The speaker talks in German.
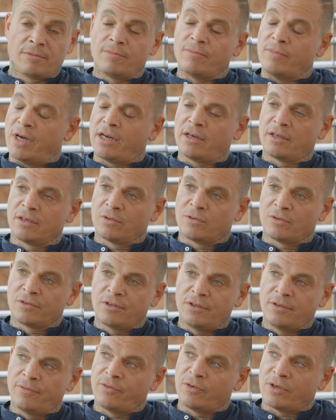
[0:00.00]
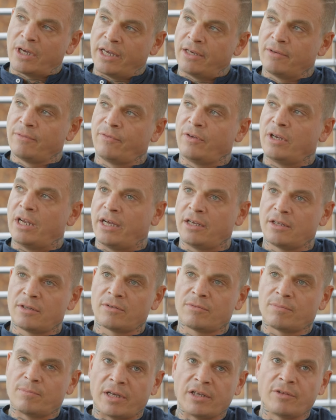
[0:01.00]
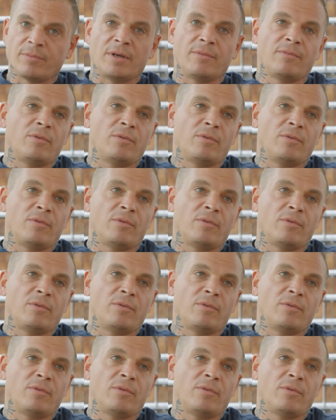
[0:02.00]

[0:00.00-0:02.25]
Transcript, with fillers: machen und die für einen vielleicht manchmal,